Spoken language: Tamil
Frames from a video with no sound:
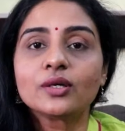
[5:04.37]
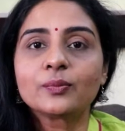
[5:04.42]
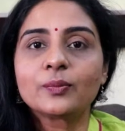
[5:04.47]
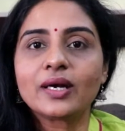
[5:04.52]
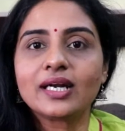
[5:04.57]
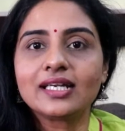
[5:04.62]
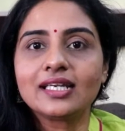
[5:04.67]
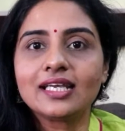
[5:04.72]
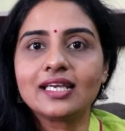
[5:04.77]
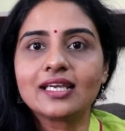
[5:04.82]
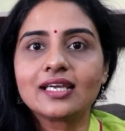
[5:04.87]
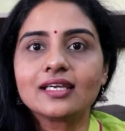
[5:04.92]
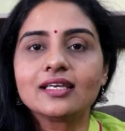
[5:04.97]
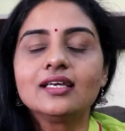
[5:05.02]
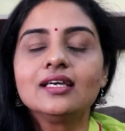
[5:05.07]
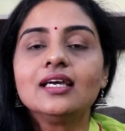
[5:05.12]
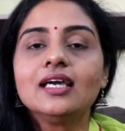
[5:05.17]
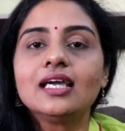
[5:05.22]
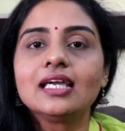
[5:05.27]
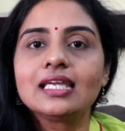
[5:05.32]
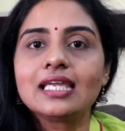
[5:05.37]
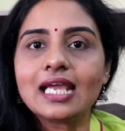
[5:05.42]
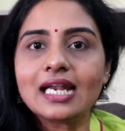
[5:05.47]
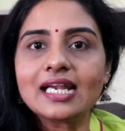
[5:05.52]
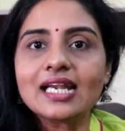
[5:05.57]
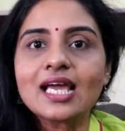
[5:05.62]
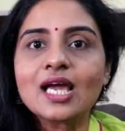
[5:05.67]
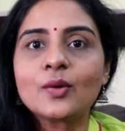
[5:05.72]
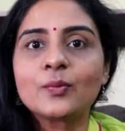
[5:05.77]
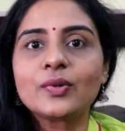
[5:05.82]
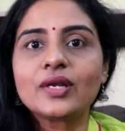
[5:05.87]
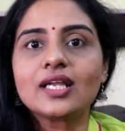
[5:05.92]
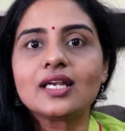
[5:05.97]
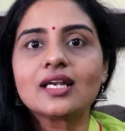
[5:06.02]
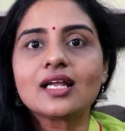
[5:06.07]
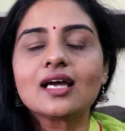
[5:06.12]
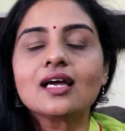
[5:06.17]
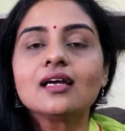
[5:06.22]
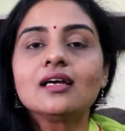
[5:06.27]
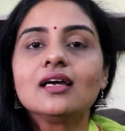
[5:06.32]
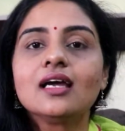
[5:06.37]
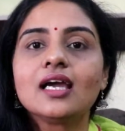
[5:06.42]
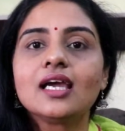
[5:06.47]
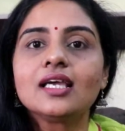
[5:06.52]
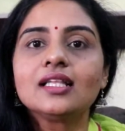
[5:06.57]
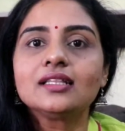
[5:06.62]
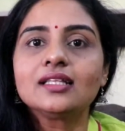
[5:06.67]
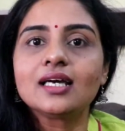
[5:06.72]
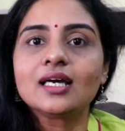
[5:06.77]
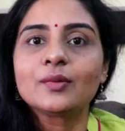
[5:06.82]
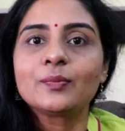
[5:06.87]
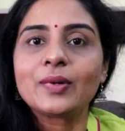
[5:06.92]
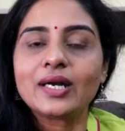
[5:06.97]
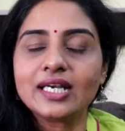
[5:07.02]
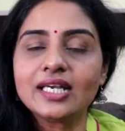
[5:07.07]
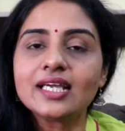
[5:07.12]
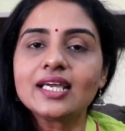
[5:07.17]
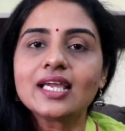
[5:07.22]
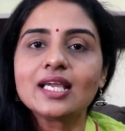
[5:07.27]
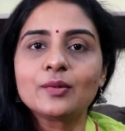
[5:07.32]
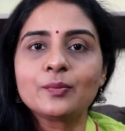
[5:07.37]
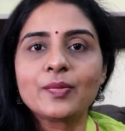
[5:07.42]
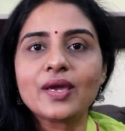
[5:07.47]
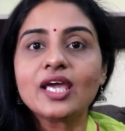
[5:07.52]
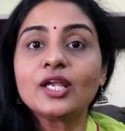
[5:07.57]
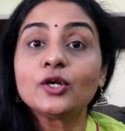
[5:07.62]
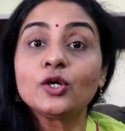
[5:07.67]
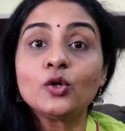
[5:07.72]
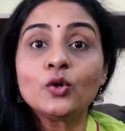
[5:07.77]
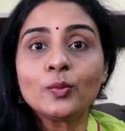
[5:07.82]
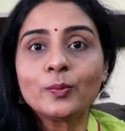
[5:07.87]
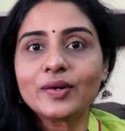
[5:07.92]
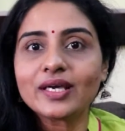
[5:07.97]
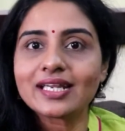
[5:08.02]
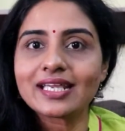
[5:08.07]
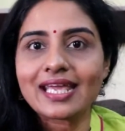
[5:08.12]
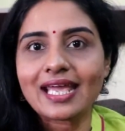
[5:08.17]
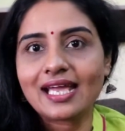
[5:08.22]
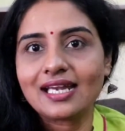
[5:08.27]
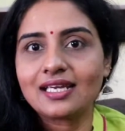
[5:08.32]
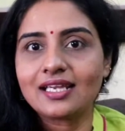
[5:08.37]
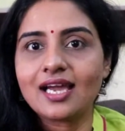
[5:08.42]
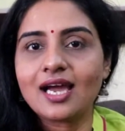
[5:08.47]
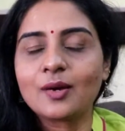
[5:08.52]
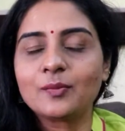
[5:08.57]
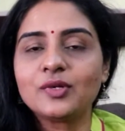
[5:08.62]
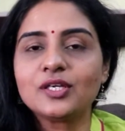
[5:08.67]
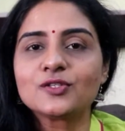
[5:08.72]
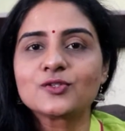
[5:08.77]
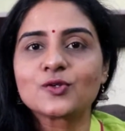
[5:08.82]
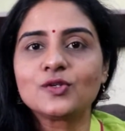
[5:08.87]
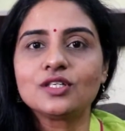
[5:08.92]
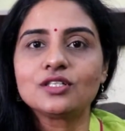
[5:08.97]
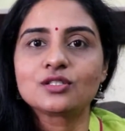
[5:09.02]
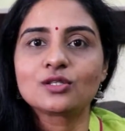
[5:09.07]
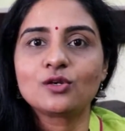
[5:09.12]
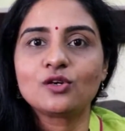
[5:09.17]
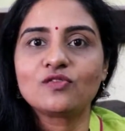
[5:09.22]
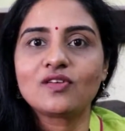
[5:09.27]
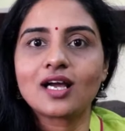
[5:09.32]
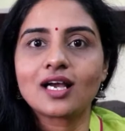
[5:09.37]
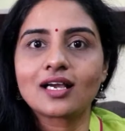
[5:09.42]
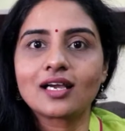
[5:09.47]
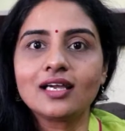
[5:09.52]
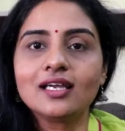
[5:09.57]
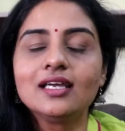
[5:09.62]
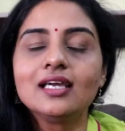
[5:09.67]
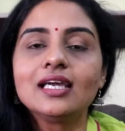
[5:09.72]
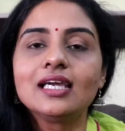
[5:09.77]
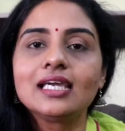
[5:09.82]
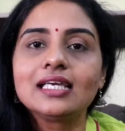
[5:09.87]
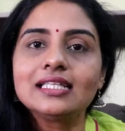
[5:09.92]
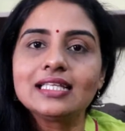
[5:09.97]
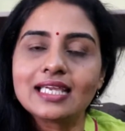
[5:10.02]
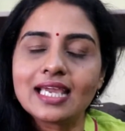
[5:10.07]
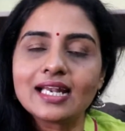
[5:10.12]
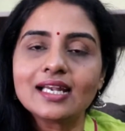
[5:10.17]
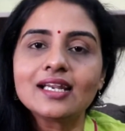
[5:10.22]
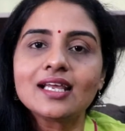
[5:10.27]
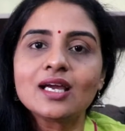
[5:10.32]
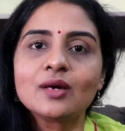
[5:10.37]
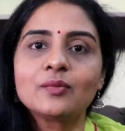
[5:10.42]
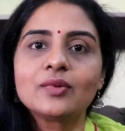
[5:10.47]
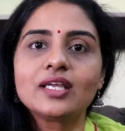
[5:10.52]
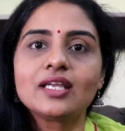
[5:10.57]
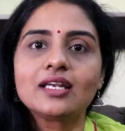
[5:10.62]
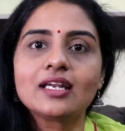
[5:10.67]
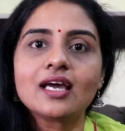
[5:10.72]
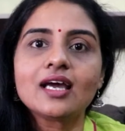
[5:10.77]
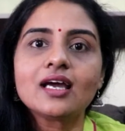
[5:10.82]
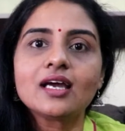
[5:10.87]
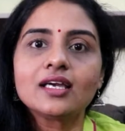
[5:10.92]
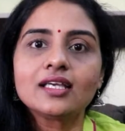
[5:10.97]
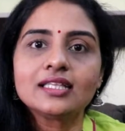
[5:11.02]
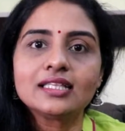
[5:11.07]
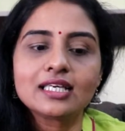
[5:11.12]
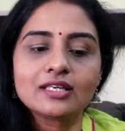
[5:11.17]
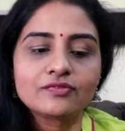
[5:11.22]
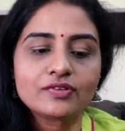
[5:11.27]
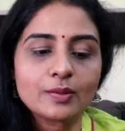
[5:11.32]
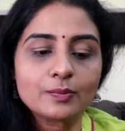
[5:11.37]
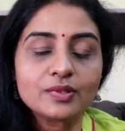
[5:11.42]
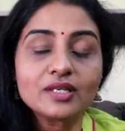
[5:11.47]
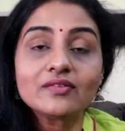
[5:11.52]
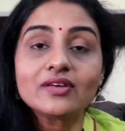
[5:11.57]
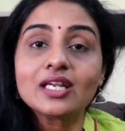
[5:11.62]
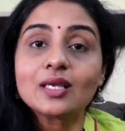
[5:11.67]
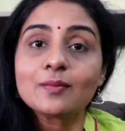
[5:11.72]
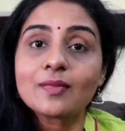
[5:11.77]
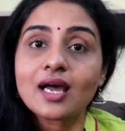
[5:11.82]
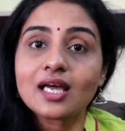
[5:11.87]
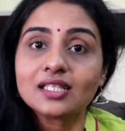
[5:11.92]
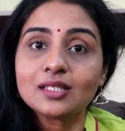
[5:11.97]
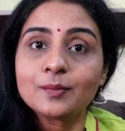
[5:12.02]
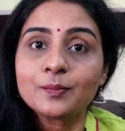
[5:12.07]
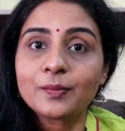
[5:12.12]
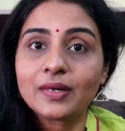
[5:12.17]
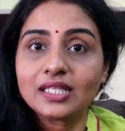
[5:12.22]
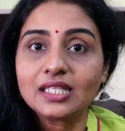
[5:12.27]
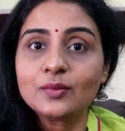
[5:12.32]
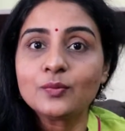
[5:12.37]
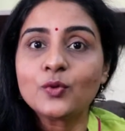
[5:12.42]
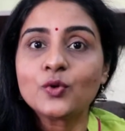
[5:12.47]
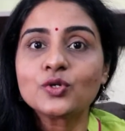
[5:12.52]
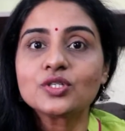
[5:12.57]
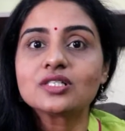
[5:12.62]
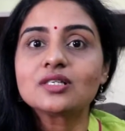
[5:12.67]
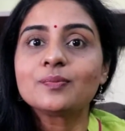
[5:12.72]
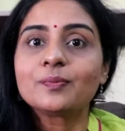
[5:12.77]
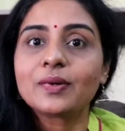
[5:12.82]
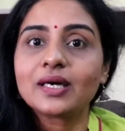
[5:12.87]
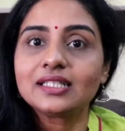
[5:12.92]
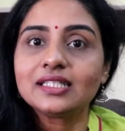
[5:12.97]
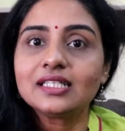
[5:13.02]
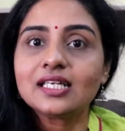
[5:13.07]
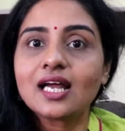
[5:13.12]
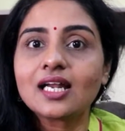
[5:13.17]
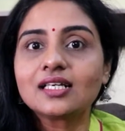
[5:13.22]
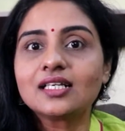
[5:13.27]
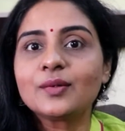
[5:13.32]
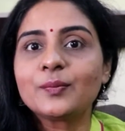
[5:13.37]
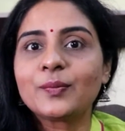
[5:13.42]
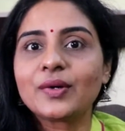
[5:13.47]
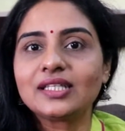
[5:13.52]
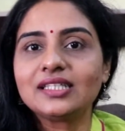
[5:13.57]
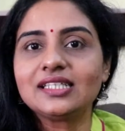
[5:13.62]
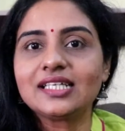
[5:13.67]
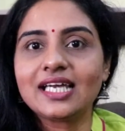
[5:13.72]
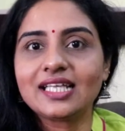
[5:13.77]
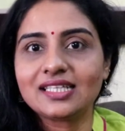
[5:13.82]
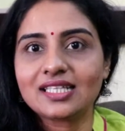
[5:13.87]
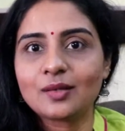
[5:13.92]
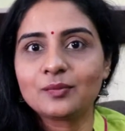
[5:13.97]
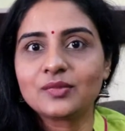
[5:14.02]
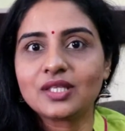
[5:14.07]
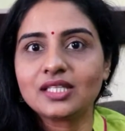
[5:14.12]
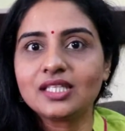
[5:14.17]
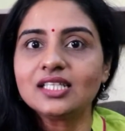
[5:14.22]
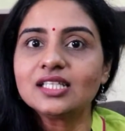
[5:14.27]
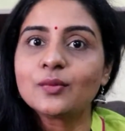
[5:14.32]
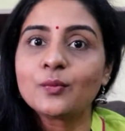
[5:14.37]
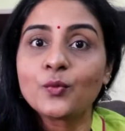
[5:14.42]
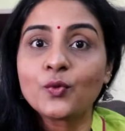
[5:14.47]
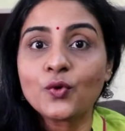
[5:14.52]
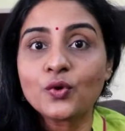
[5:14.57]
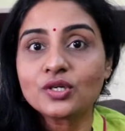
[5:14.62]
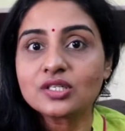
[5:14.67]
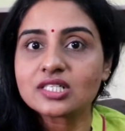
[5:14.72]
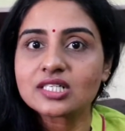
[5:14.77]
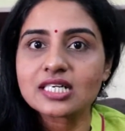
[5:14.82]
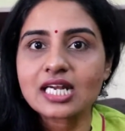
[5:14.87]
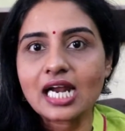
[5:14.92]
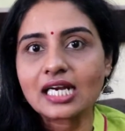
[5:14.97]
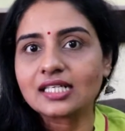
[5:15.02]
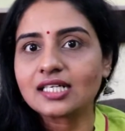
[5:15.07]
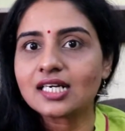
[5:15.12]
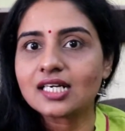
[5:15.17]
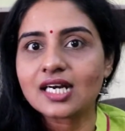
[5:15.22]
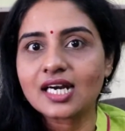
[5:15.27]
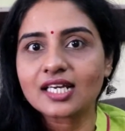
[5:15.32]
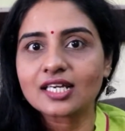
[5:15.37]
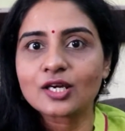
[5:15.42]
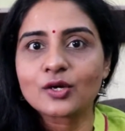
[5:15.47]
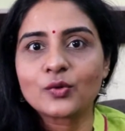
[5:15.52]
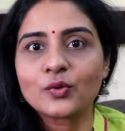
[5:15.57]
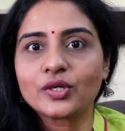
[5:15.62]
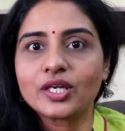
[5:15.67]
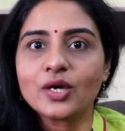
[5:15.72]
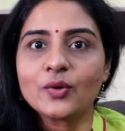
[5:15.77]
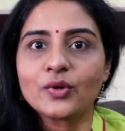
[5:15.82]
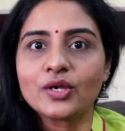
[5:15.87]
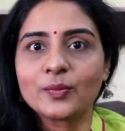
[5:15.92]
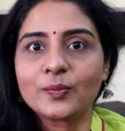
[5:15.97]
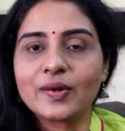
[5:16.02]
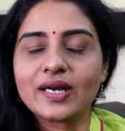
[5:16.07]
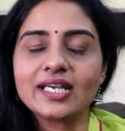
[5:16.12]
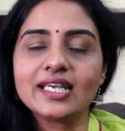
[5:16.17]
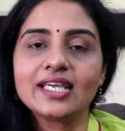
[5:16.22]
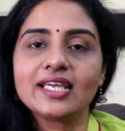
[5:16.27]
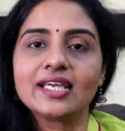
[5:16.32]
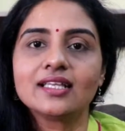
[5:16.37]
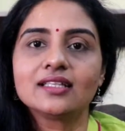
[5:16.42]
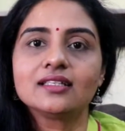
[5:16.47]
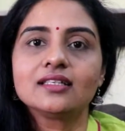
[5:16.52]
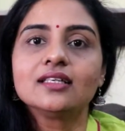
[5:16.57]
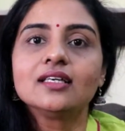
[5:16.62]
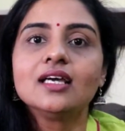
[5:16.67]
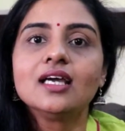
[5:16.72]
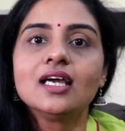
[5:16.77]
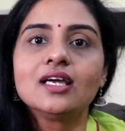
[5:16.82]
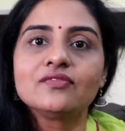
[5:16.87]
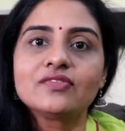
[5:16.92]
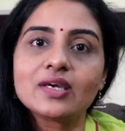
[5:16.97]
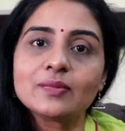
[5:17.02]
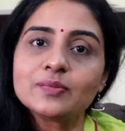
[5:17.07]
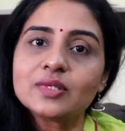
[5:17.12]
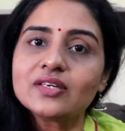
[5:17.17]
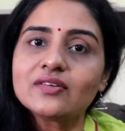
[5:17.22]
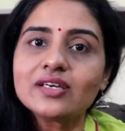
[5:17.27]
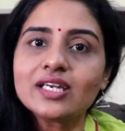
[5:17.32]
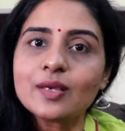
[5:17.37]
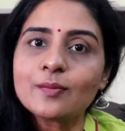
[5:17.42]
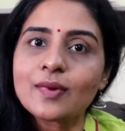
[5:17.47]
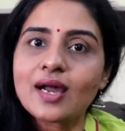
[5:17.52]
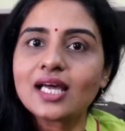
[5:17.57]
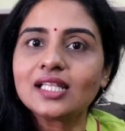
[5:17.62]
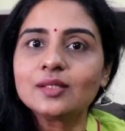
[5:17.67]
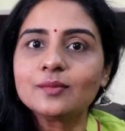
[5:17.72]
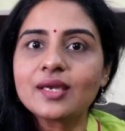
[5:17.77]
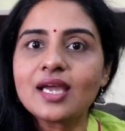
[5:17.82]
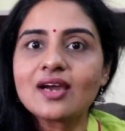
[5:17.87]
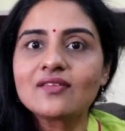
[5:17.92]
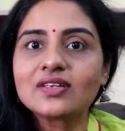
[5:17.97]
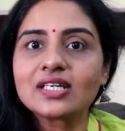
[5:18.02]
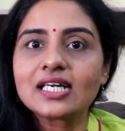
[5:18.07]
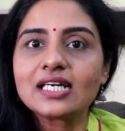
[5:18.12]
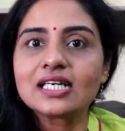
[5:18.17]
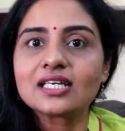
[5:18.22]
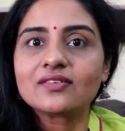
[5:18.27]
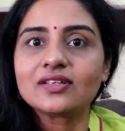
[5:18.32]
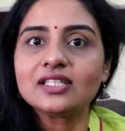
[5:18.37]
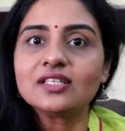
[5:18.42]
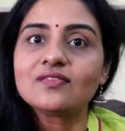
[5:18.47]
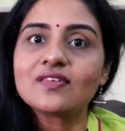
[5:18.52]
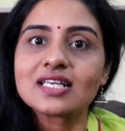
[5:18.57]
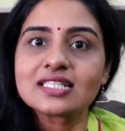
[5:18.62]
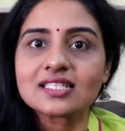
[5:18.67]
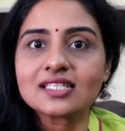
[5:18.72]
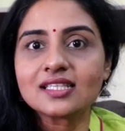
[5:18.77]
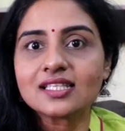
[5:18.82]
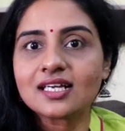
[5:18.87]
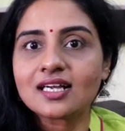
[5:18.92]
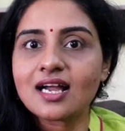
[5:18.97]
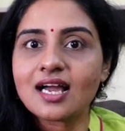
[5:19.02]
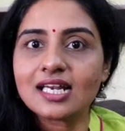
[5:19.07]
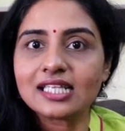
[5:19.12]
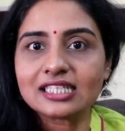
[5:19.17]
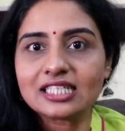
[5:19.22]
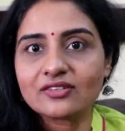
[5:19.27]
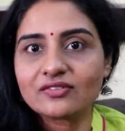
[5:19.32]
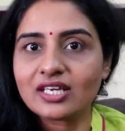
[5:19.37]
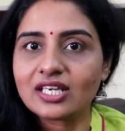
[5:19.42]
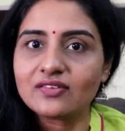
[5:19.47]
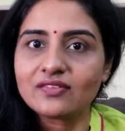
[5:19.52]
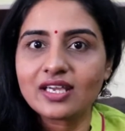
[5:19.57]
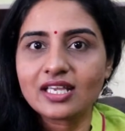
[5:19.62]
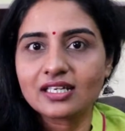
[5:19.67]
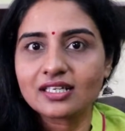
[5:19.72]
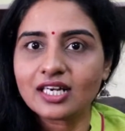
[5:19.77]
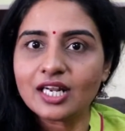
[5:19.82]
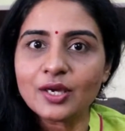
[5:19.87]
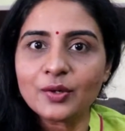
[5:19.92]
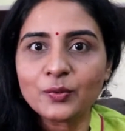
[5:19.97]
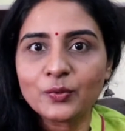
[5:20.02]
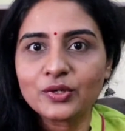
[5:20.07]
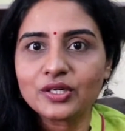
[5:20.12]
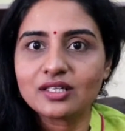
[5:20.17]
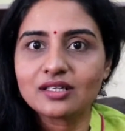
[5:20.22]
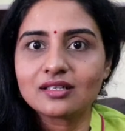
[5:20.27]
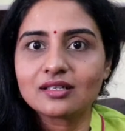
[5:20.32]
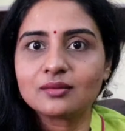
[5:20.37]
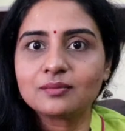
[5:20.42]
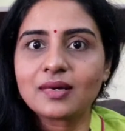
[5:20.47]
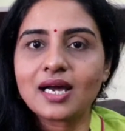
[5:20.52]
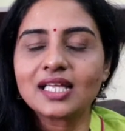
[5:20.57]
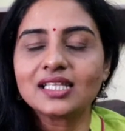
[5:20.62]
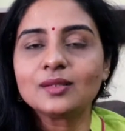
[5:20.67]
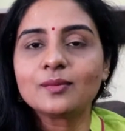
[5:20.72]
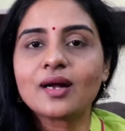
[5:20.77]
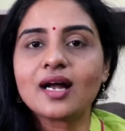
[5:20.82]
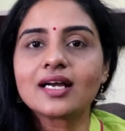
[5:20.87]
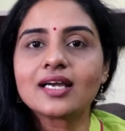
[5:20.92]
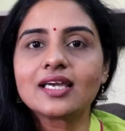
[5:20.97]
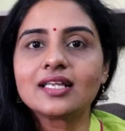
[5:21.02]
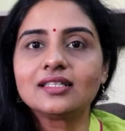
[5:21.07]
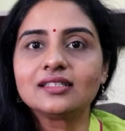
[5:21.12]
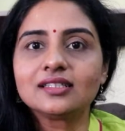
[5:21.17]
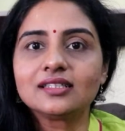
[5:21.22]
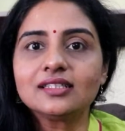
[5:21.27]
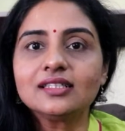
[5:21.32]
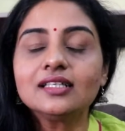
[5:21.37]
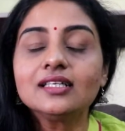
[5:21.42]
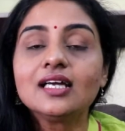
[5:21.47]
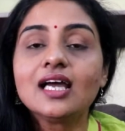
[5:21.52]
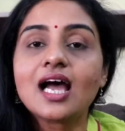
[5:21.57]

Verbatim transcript: ஒரு பண்டிகை என்ன அப்படின்னா இந்த பண்டிகையின் பேர் லூப்பர் கேலியா அப்படின்னு சொல்லி சொல்லுவாங்க இது என்ன அப்படின்னா இந்த பிப்ரவரி மாதம் பதிமூன்று பதினான்கு பதினைந்தாம் தேதி இந்த மூன்று நாட்கள் நடக்கக்கூடிய ஒரு பண்டிகை இது பிப்ரவரி மாதமே அவர்களுக்கு வந்து வசந்த காலத்தை வரவேற்ற ஒரு மாதமாக இருந்தது